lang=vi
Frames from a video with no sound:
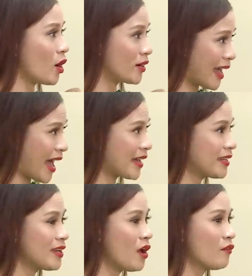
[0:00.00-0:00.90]
con
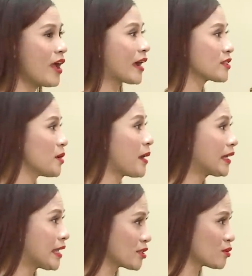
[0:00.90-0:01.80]
cái, với hàng xóm
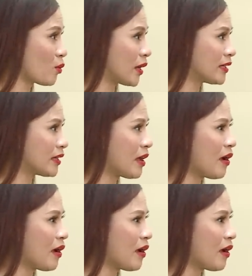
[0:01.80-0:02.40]
láng giềng xung quanh.